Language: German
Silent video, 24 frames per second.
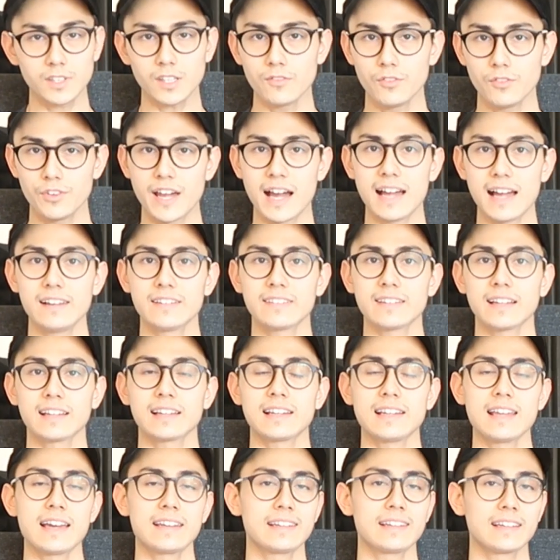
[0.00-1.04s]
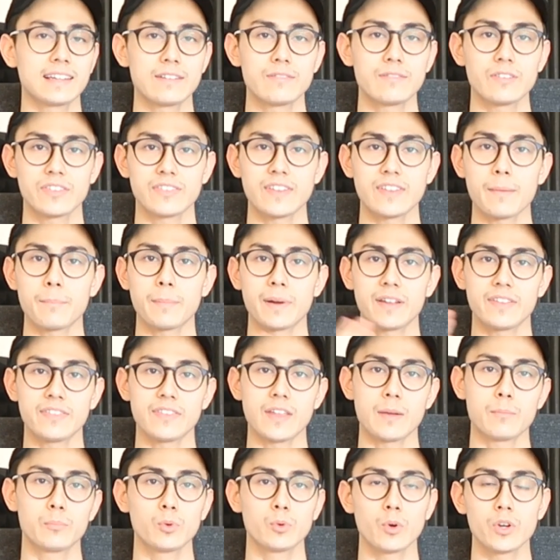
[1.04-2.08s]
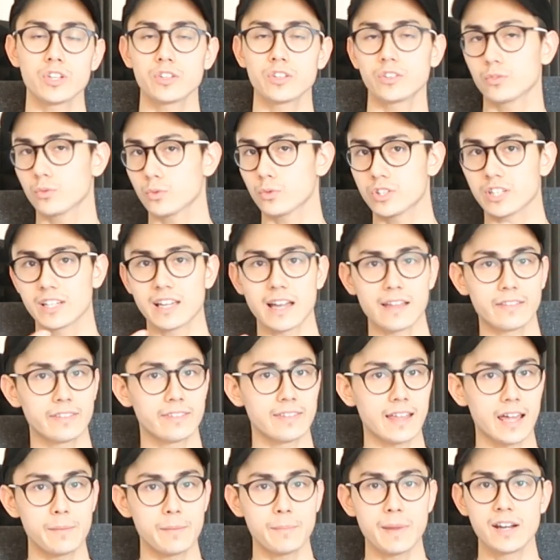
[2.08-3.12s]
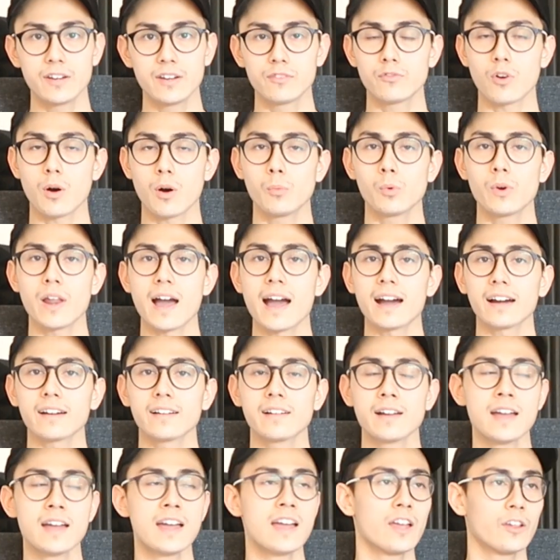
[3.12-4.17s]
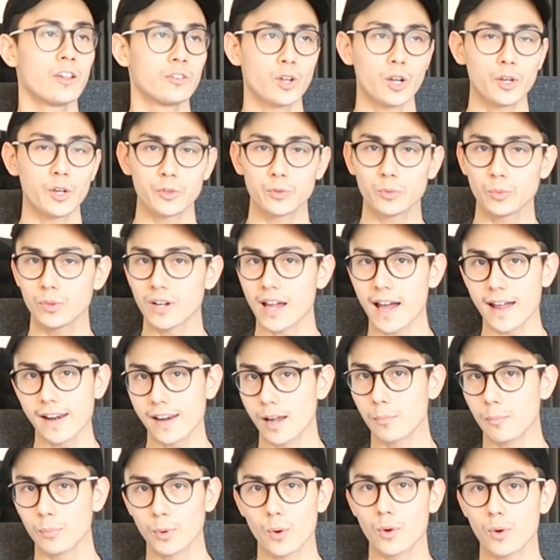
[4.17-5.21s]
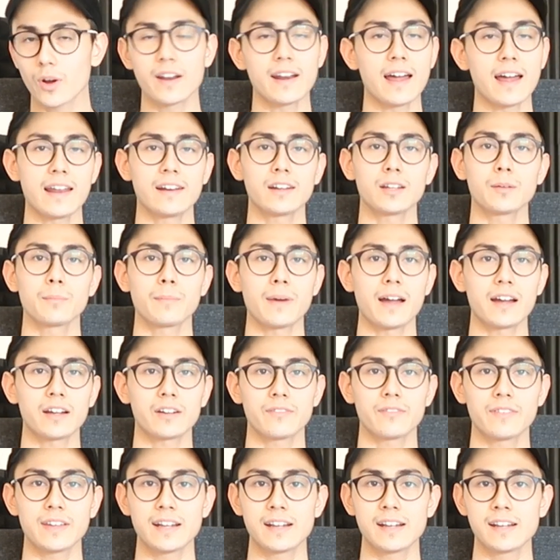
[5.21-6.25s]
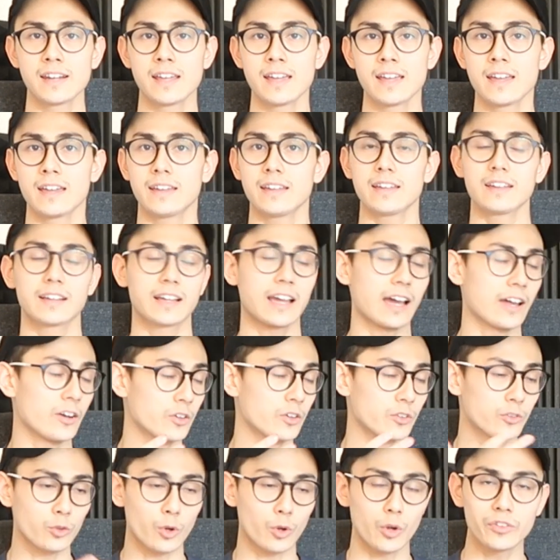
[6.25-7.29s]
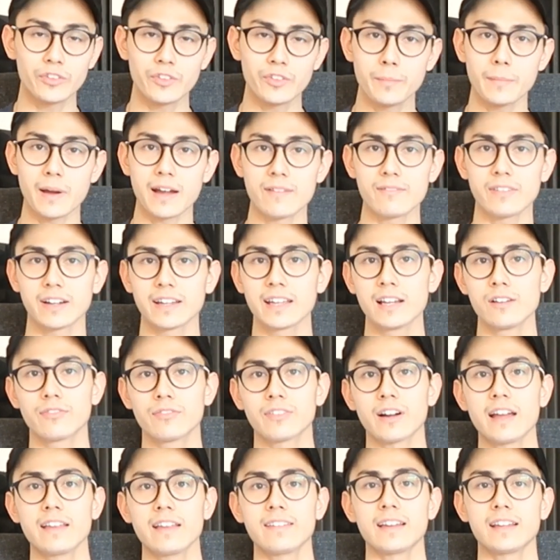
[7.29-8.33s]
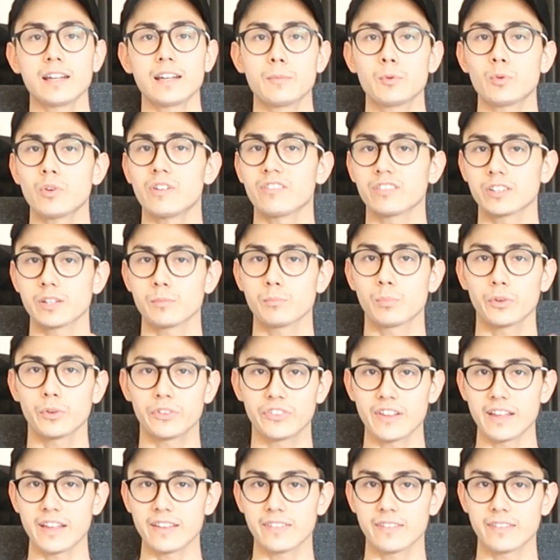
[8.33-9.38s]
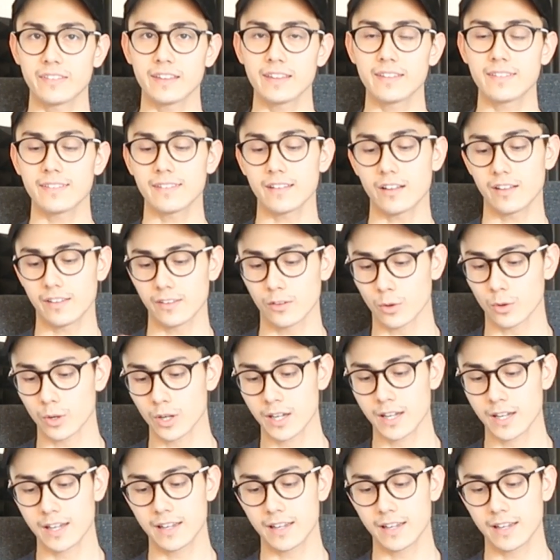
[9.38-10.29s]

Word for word: wird alles erklärt, da gehen wir Step by Step durch, durch die ganzen Anmeldeformulare. Solltest du einen anderen Broker, eine andere Bank wählen, äh, könnte es trotzdem einfach hilfreich sein, damit du einfach den Prozess siehst. Also